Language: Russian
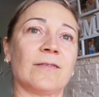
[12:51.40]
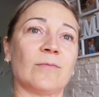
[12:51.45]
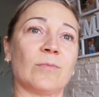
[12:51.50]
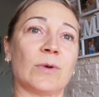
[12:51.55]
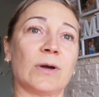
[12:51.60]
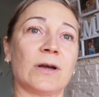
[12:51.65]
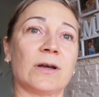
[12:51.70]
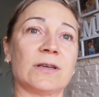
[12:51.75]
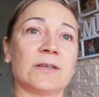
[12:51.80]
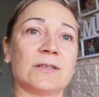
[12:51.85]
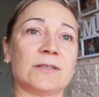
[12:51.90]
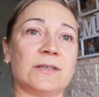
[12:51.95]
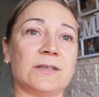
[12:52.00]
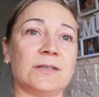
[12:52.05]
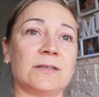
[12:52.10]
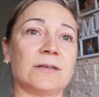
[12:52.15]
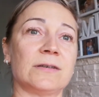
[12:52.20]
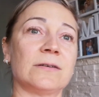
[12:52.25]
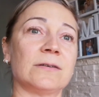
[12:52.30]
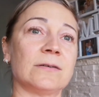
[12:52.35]
в
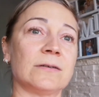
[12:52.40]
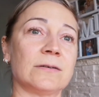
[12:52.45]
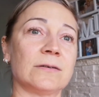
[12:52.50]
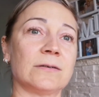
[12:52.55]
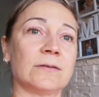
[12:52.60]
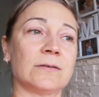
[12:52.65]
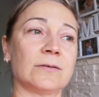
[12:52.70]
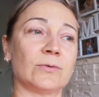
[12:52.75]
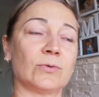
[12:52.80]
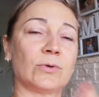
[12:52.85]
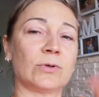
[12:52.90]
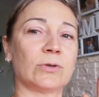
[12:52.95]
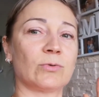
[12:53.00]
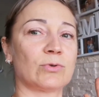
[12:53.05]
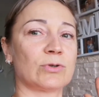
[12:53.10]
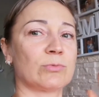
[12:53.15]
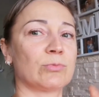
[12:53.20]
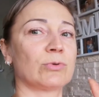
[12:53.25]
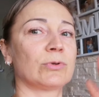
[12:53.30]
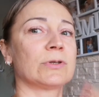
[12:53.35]
магазине. Но это
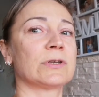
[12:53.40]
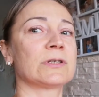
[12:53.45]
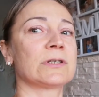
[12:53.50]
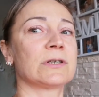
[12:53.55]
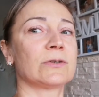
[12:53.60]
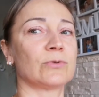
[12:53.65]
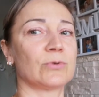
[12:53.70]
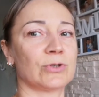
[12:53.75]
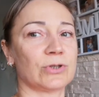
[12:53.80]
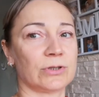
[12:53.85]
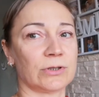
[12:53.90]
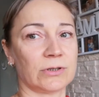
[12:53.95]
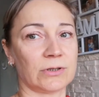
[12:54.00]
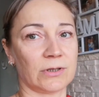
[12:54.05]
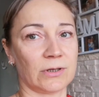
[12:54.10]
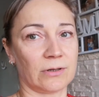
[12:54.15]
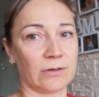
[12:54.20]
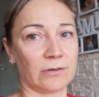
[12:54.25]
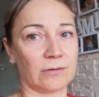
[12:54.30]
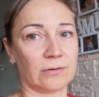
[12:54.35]
уже будет на следующей
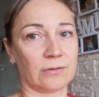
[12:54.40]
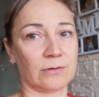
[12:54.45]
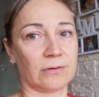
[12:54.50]
неделе.